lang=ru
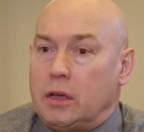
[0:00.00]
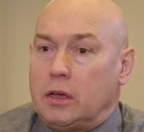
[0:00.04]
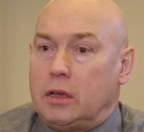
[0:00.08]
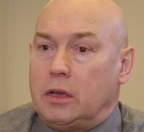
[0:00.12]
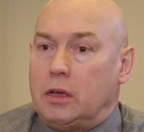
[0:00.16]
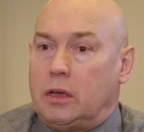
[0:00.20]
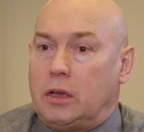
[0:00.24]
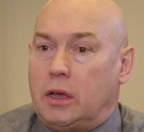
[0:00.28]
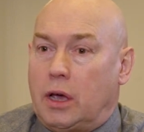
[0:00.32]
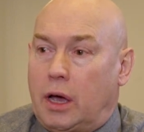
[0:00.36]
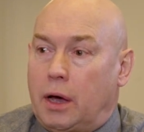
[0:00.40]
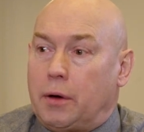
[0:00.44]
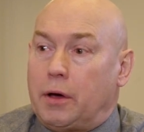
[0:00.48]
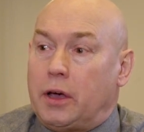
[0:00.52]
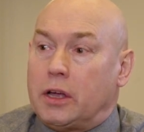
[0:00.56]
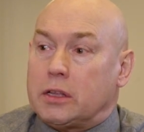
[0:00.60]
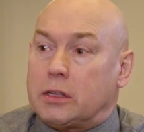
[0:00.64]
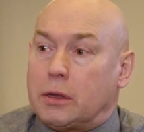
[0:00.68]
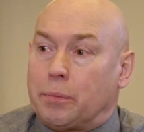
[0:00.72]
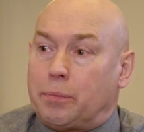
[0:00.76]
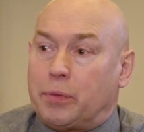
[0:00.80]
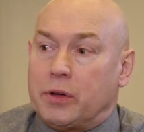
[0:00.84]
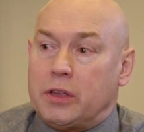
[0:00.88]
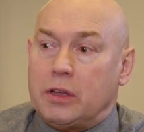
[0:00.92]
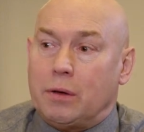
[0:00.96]
И я
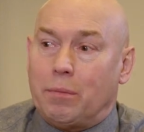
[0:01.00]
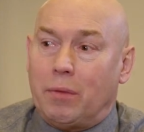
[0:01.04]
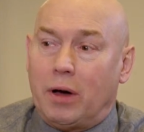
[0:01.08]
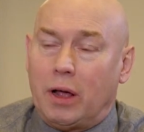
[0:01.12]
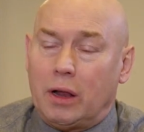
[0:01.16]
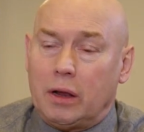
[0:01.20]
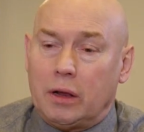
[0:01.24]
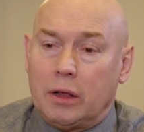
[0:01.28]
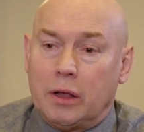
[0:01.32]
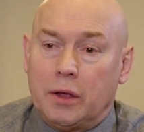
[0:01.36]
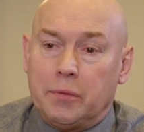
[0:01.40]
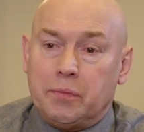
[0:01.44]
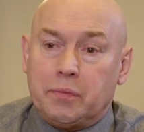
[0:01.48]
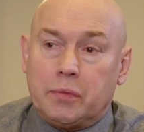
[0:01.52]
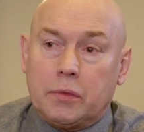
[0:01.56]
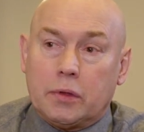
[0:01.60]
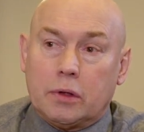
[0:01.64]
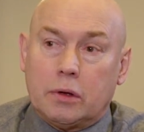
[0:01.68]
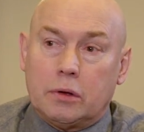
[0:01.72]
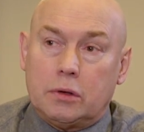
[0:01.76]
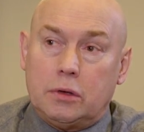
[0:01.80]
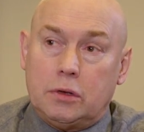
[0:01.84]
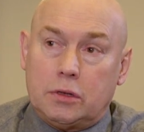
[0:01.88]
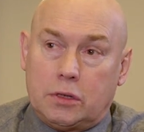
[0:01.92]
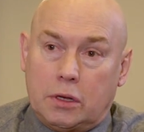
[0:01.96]
это понимал,
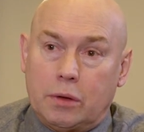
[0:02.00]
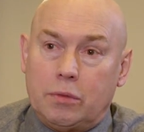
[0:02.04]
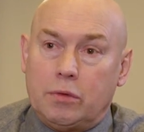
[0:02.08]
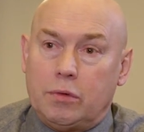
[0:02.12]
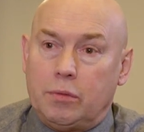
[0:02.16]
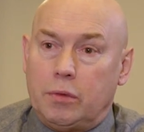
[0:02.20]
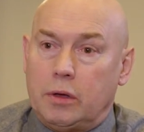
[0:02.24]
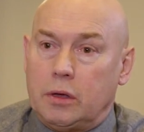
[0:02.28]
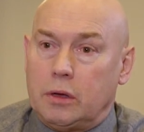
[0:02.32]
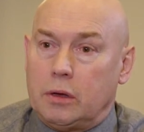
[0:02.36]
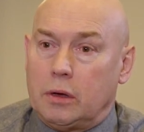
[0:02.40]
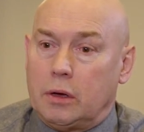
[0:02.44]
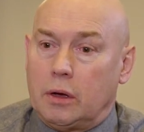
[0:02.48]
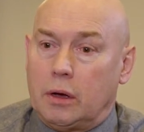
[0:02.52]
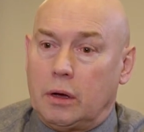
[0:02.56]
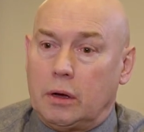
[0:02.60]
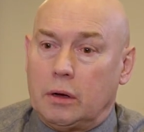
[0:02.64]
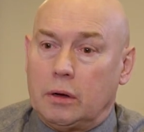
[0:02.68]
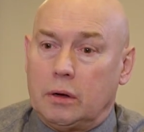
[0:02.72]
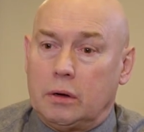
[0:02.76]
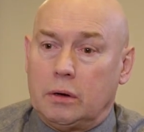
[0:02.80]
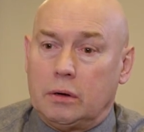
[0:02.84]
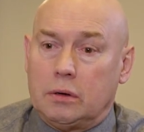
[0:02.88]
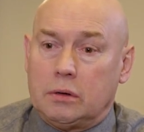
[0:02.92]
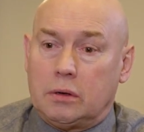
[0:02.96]
и тем не менее
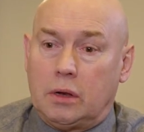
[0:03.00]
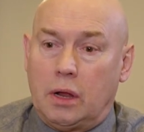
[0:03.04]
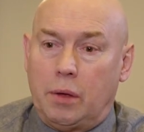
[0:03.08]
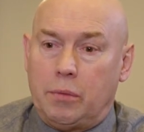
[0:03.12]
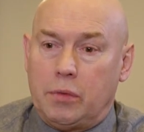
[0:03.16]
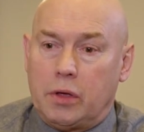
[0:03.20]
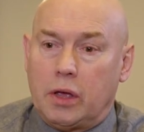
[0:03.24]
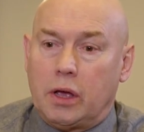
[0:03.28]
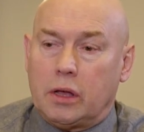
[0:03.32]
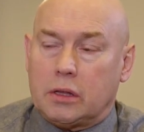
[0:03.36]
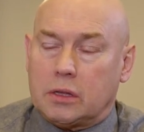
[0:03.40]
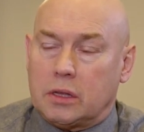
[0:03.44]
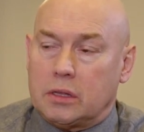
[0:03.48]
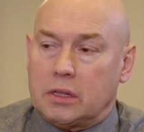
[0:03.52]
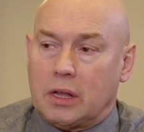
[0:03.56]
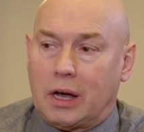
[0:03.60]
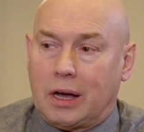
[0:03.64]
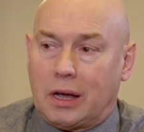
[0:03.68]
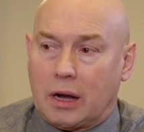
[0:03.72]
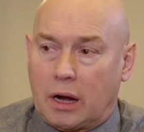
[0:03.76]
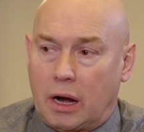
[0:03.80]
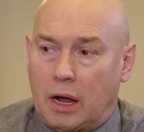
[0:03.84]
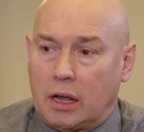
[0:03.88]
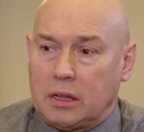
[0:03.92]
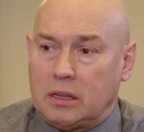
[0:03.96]
э, для меня это
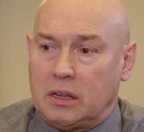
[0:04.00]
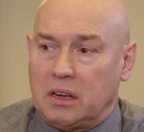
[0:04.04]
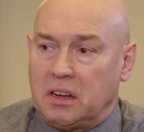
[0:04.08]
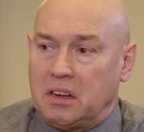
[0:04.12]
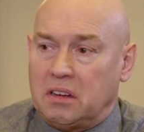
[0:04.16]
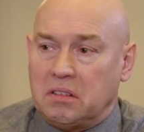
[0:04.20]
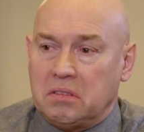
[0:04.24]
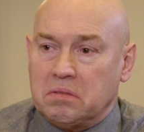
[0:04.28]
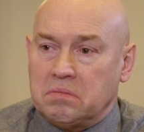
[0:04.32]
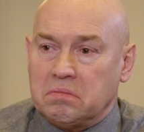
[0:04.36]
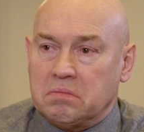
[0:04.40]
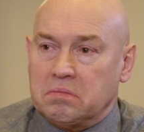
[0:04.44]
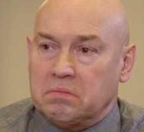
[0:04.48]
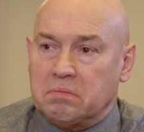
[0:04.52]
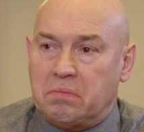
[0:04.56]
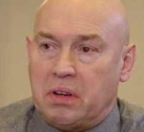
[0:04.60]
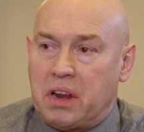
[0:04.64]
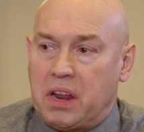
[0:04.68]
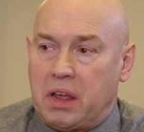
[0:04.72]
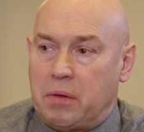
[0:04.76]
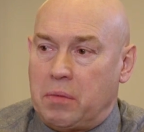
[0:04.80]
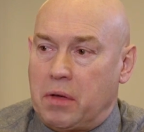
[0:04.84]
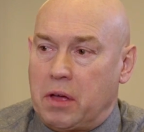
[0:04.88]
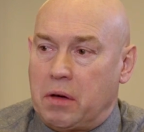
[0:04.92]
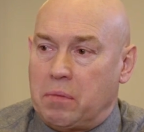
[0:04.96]
награда,
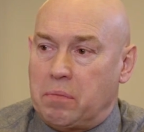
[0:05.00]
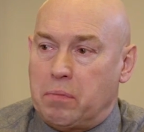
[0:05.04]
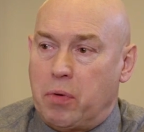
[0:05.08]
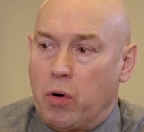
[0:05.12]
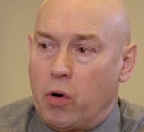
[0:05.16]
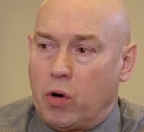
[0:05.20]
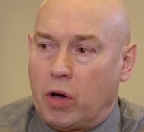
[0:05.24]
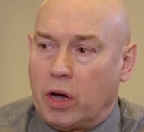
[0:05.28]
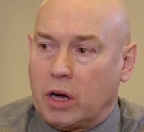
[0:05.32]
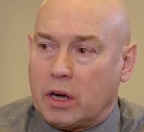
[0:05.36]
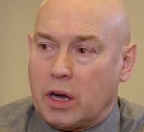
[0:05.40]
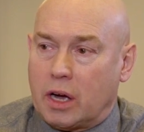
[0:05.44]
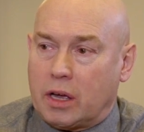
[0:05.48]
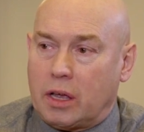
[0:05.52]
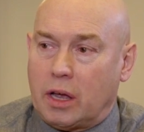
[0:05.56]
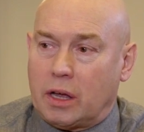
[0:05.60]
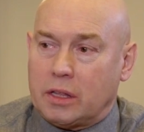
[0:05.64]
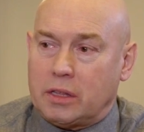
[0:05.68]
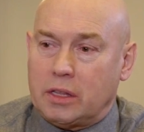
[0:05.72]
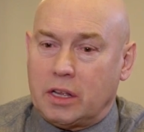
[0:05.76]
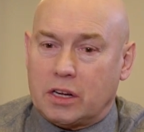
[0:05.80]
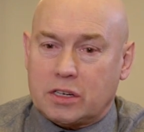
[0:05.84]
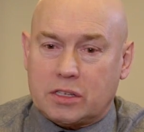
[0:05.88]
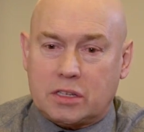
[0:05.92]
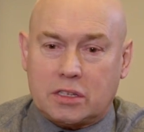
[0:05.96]
премия Бога, как я
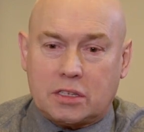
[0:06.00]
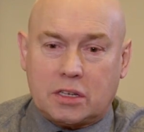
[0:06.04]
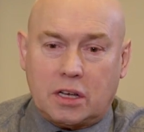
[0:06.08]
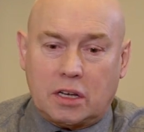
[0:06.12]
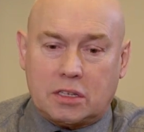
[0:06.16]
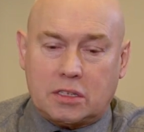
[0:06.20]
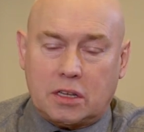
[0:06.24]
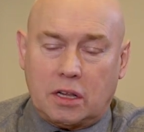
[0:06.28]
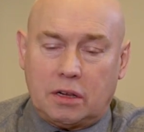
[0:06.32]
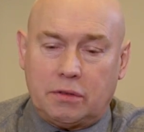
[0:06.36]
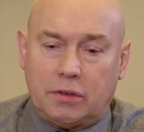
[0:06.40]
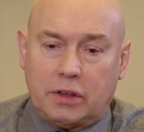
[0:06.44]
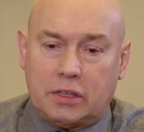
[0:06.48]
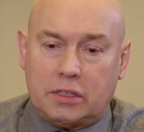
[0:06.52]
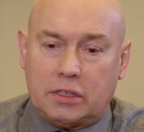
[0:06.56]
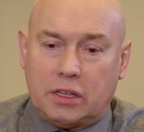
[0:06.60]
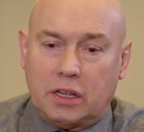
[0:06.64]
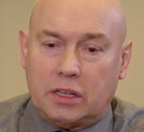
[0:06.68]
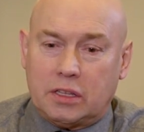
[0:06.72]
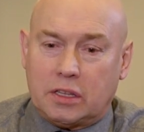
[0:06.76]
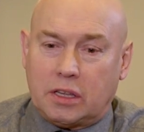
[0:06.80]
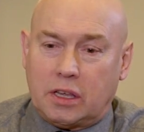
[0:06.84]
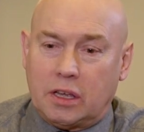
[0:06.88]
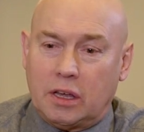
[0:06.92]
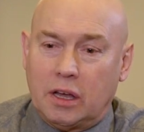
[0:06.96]
однажды сказал Ван
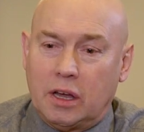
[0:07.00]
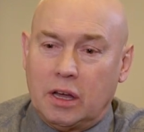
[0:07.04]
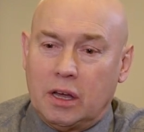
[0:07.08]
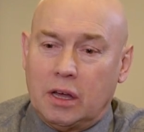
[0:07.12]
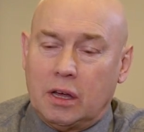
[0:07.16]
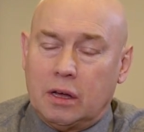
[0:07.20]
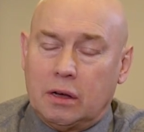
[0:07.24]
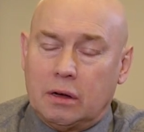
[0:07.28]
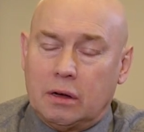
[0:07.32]
Денке